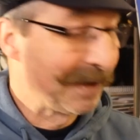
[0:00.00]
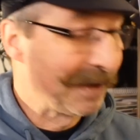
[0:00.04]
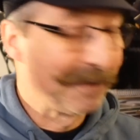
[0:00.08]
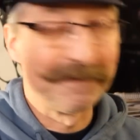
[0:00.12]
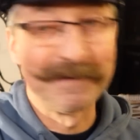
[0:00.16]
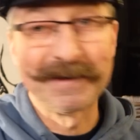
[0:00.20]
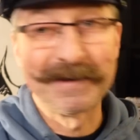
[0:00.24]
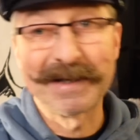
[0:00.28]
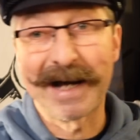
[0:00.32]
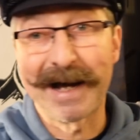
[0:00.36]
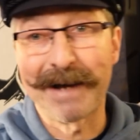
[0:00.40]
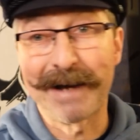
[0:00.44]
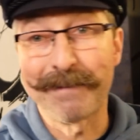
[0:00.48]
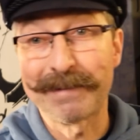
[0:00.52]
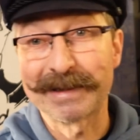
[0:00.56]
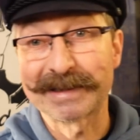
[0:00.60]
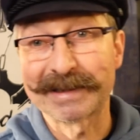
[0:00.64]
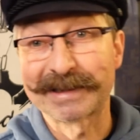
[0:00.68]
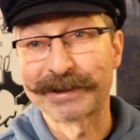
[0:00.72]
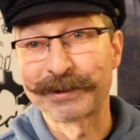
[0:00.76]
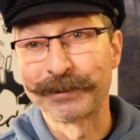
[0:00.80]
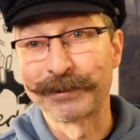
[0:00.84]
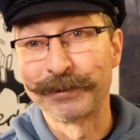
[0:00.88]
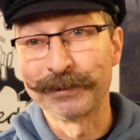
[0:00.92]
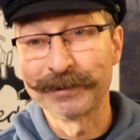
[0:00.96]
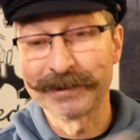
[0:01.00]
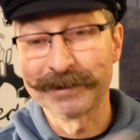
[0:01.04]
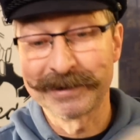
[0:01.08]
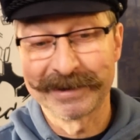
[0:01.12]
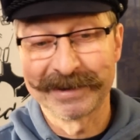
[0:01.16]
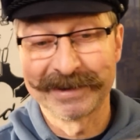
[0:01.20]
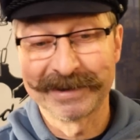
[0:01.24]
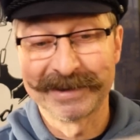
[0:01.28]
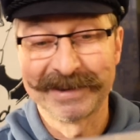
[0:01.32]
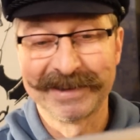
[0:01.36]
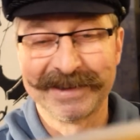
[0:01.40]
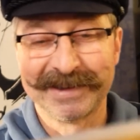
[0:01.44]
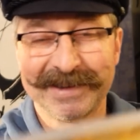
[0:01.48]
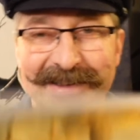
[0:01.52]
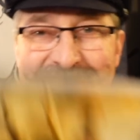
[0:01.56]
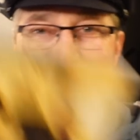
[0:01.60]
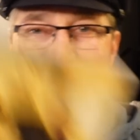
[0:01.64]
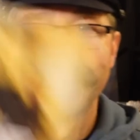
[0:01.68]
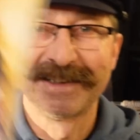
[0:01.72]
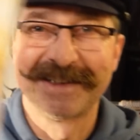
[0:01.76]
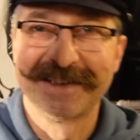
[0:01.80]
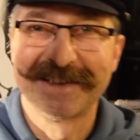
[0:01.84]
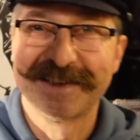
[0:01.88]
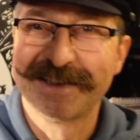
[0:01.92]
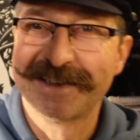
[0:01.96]
via Amazon
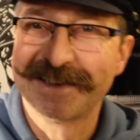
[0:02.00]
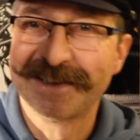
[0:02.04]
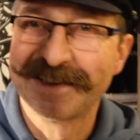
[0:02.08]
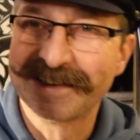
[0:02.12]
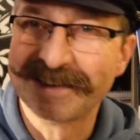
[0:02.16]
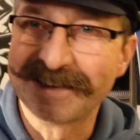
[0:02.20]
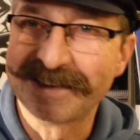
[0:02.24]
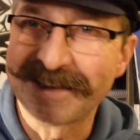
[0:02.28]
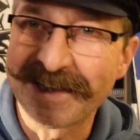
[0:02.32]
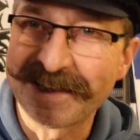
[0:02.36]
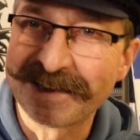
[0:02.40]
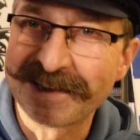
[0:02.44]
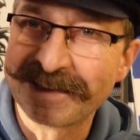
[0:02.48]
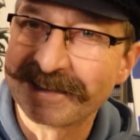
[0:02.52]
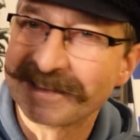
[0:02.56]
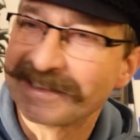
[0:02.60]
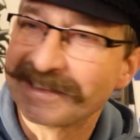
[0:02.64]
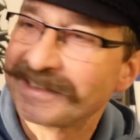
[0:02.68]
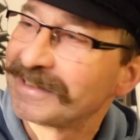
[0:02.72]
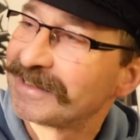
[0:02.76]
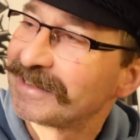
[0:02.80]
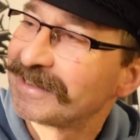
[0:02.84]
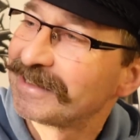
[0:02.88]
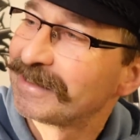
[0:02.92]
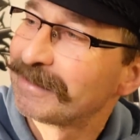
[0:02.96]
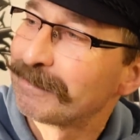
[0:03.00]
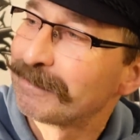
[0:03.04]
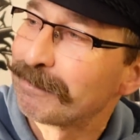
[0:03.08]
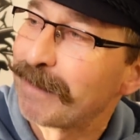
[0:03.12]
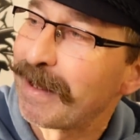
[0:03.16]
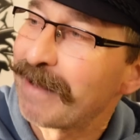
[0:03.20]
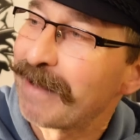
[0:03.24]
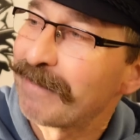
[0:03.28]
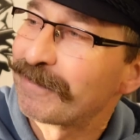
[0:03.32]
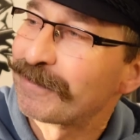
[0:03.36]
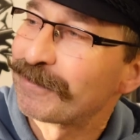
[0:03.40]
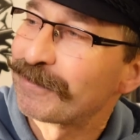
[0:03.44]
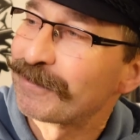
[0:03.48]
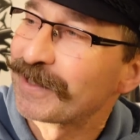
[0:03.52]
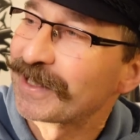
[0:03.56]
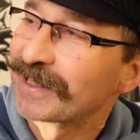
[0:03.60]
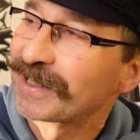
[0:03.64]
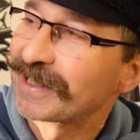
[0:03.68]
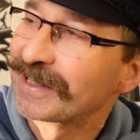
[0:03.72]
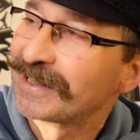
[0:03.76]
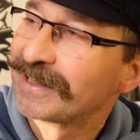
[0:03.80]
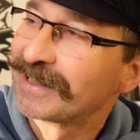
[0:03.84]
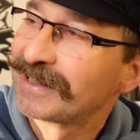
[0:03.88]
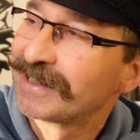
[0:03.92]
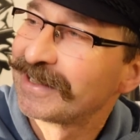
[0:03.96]
der hier,
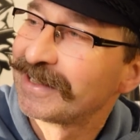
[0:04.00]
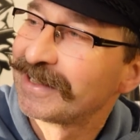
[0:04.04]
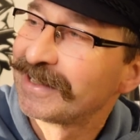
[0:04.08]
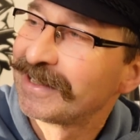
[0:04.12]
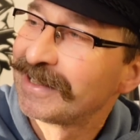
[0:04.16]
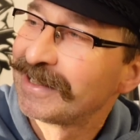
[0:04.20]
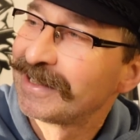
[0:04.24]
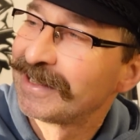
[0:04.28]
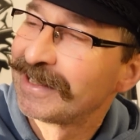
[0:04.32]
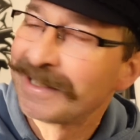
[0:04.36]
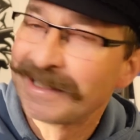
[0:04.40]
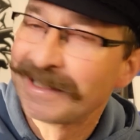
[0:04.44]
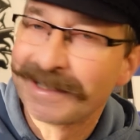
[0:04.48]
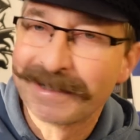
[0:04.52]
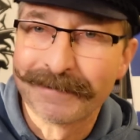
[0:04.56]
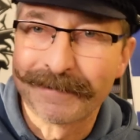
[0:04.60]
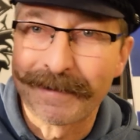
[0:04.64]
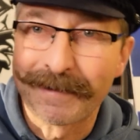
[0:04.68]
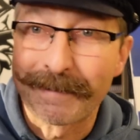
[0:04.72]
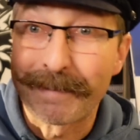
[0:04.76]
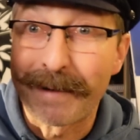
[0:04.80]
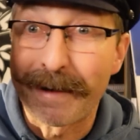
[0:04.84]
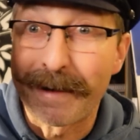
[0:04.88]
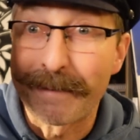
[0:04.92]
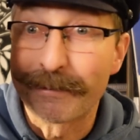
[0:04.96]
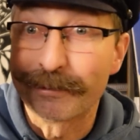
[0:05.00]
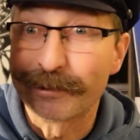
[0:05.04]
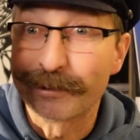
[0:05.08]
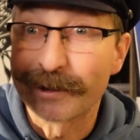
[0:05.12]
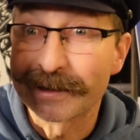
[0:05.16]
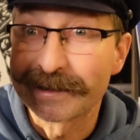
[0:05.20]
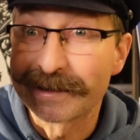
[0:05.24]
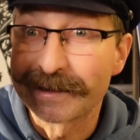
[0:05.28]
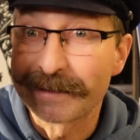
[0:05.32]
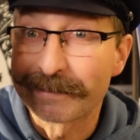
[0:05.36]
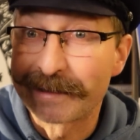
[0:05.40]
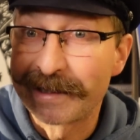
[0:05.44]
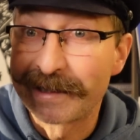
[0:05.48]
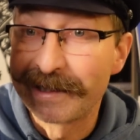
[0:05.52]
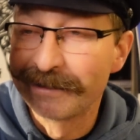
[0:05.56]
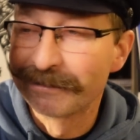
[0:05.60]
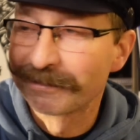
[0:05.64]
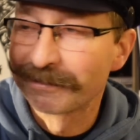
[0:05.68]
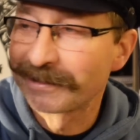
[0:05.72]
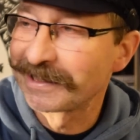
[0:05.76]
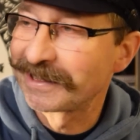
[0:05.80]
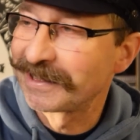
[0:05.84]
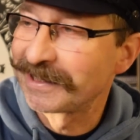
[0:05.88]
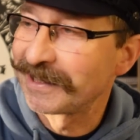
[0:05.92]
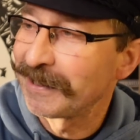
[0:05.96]
Maverick. Vor ein paar Monaten im
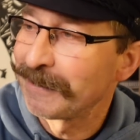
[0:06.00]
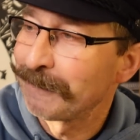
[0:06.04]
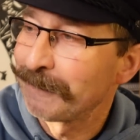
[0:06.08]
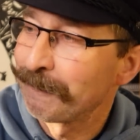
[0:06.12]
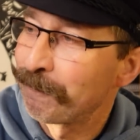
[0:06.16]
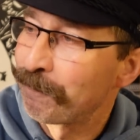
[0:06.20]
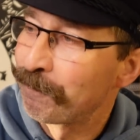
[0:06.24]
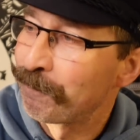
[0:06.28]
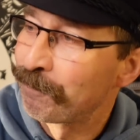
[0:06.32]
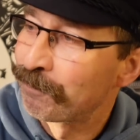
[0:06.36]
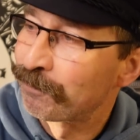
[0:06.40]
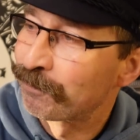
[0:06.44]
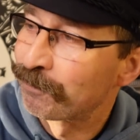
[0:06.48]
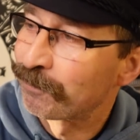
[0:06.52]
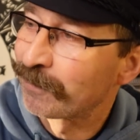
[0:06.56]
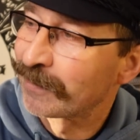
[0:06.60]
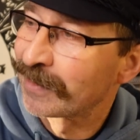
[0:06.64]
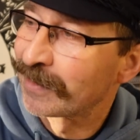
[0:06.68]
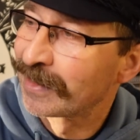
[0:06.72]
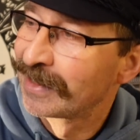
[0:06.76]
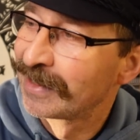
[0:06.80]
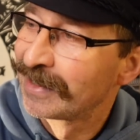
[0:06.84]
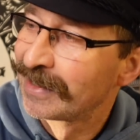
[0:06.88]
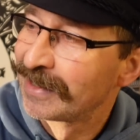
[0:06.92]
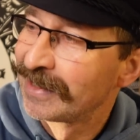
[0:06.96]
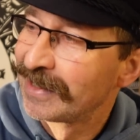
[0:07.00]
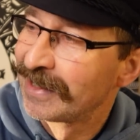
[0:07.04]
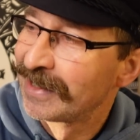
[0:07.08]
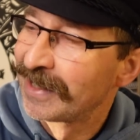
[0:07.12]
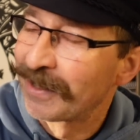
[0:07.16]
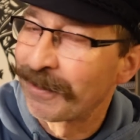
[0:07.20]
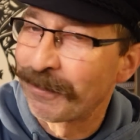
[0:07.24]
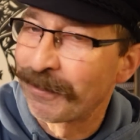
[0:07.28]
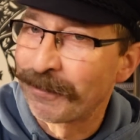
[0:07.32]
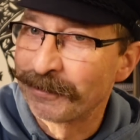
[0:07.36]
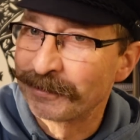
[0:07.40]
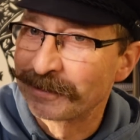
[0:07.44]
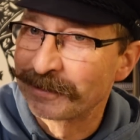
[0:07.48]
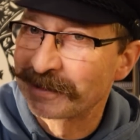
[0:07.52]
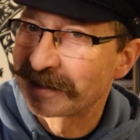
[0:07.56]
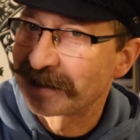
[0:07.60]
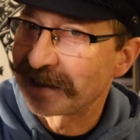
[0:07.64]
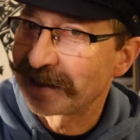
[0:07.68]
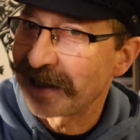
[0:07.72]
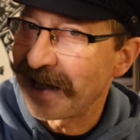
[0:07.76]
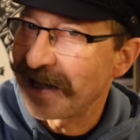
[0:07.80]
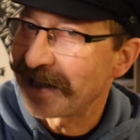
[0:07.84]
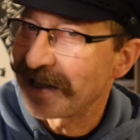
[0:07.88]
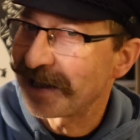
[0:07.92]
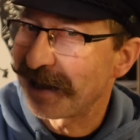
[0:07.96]
Kino gesehen und
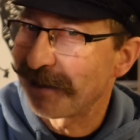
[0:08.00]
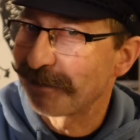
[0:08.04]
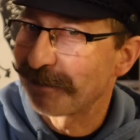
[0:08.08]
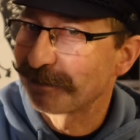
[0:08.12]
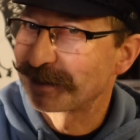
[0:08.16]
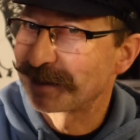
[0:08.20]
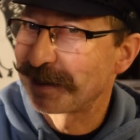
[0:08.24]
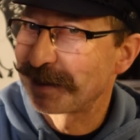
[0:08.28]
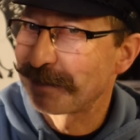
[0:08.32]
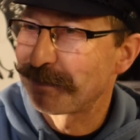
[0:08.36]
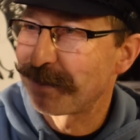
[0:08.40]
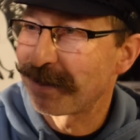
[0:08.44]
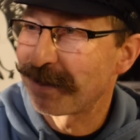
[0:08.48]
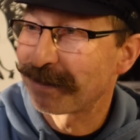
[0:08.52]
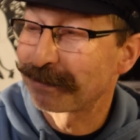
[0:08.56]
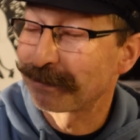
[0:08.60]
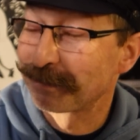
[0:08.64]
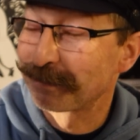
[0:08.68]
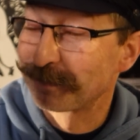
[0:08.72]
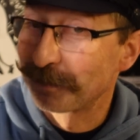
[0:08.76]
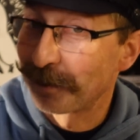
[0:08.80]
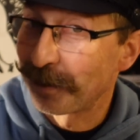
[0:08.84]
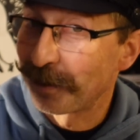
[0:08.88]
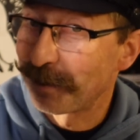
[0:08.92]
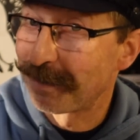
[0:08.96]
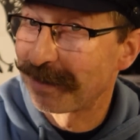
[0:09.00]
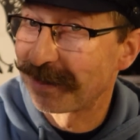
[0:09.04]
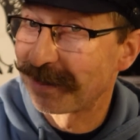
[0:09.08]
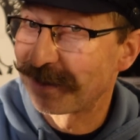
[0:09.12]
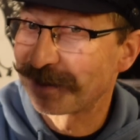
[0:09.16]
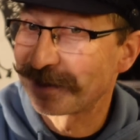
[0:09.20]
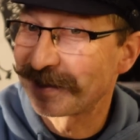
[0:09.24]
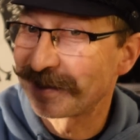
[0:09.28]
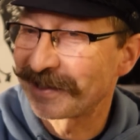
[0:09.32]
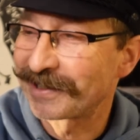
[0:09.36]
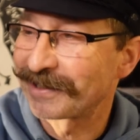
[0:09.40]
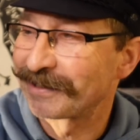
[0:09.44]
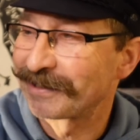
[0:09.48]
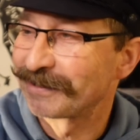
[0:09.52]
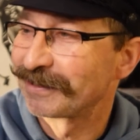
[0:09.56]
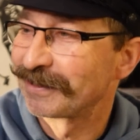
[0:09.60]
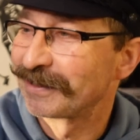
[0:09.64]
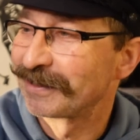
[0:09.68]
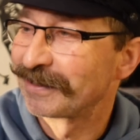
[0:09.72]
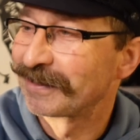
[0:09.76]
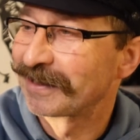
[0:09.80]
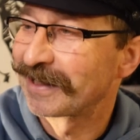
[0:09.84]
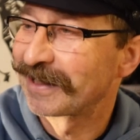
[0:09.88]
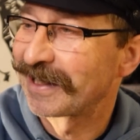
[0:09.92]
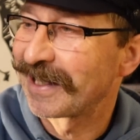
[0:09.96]
gleich ausgepackt und nochmal
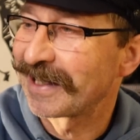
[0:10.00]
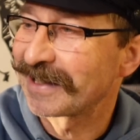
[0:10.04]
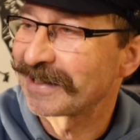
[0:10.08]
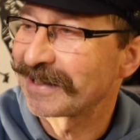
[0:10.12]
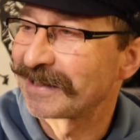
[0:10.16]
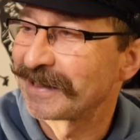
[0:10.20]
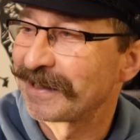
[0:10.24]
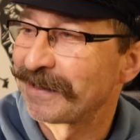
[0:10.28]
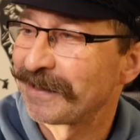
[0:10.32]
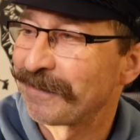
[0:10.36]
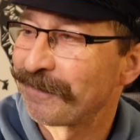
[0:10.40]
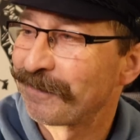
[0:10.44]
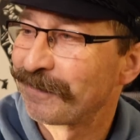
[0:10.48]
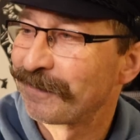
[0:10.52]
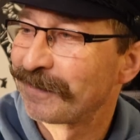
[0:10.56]
angeschaut. Klasse.